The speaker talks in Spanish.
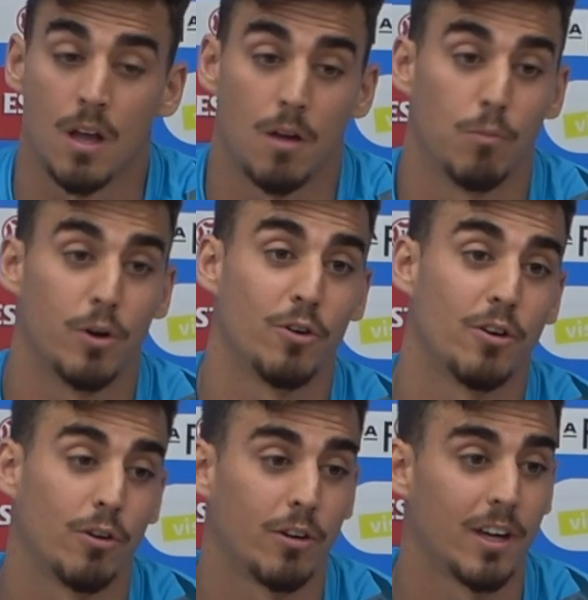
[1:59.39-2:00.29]
Bueno,
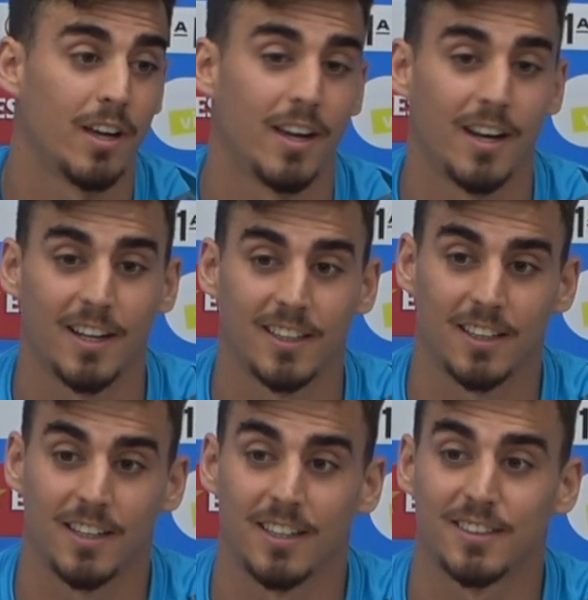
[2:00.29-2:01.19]
creo que e,
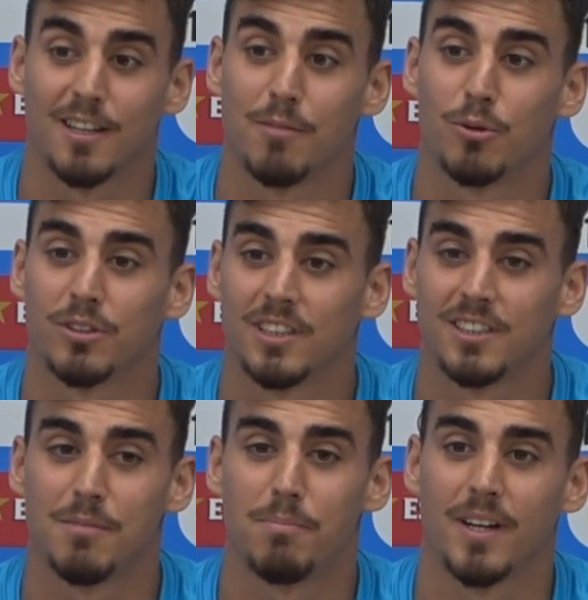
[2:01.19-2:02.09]
en, este deporte
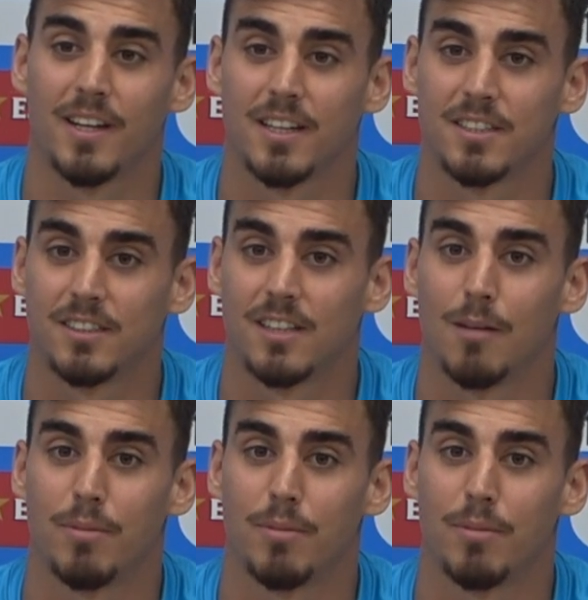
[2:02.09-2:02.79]
siempre existe la